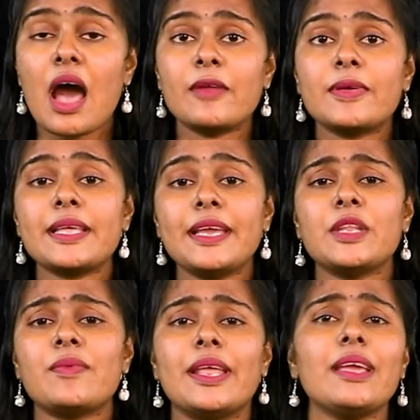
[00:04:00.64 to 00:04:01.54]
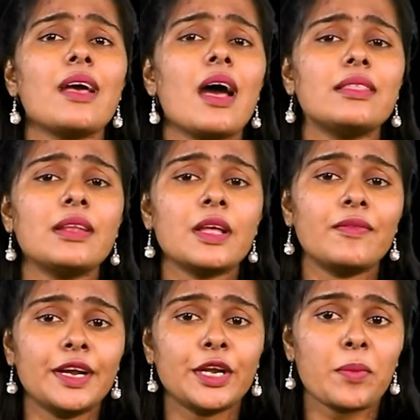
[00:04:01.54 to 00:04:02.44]
அறுபத்தைந்து வரை காத்திருக்க
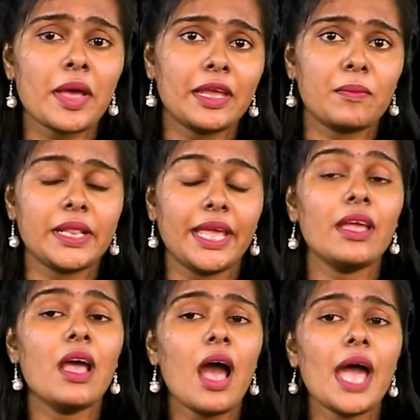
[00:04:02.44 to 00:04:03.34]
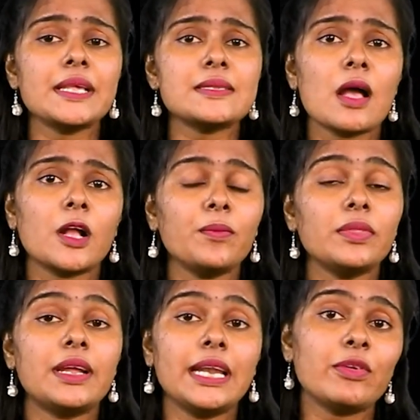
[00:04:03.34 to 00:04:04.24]
வேண்டுமா என்பதை அரசாங்கம்
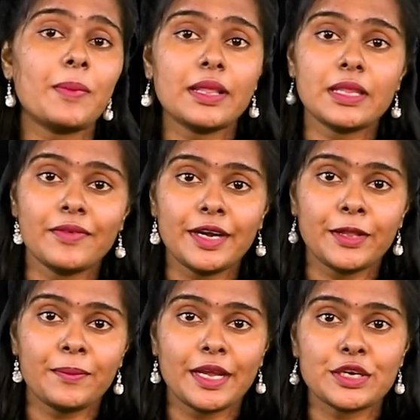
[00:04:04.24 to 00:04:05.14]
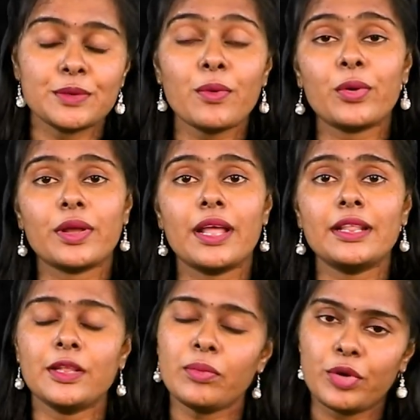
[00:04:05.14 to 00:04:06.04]
தெளிவுபடுத்த வேண்டும் என்றும் ஒரு
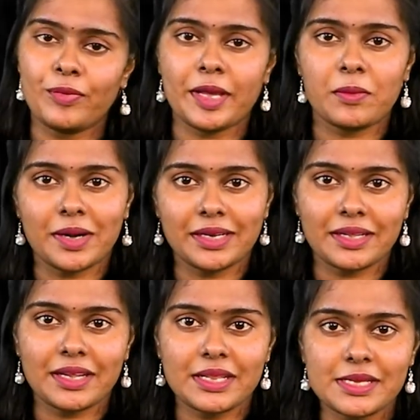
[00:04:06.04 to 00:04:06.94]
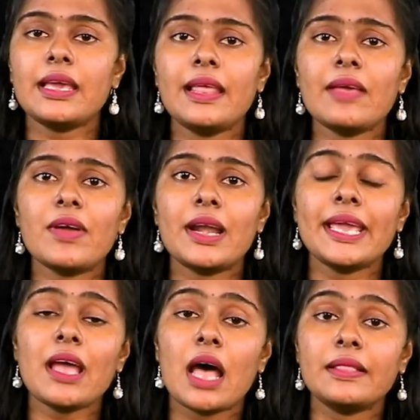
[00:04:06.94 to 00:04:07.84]
கருத்து முன்வைக்கப்பட்டிருக்கிறது இதேவேளை
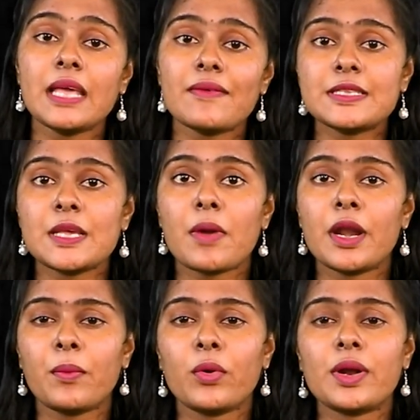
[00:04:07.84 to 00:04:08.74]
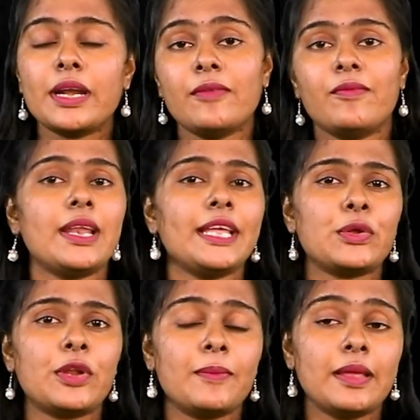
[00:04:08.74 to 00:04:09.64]
அத்தியாவசியமான பொருட்களின் விலை
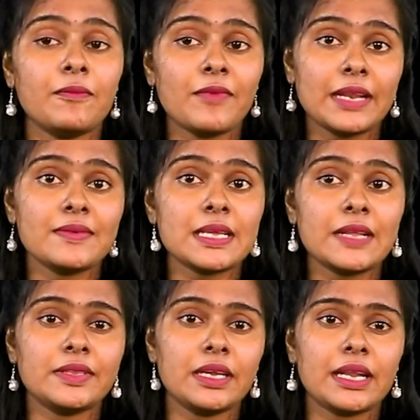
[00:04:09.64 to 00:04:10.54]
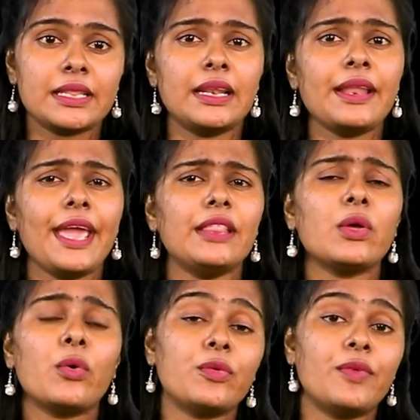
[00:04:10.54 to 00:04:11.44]
தொடர்பில் வரவு செலவு திட்டத்தில் எந்த
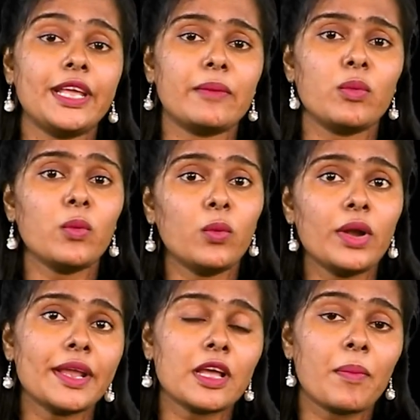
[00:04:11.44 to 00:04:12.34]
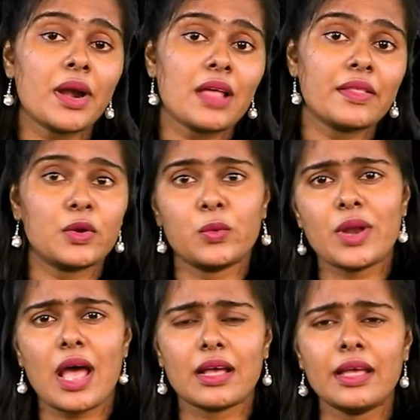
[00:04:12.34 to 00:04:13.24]
ஒரு விடயமும் உள்ளடக்கப்படாததன்
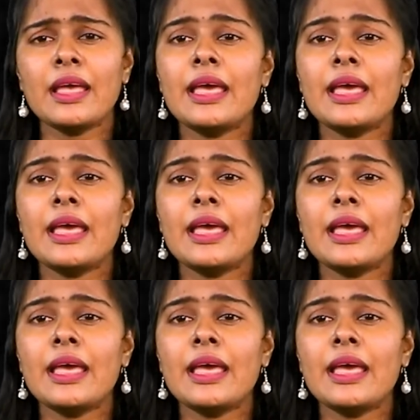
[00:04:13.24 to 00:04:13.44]
ஊடாக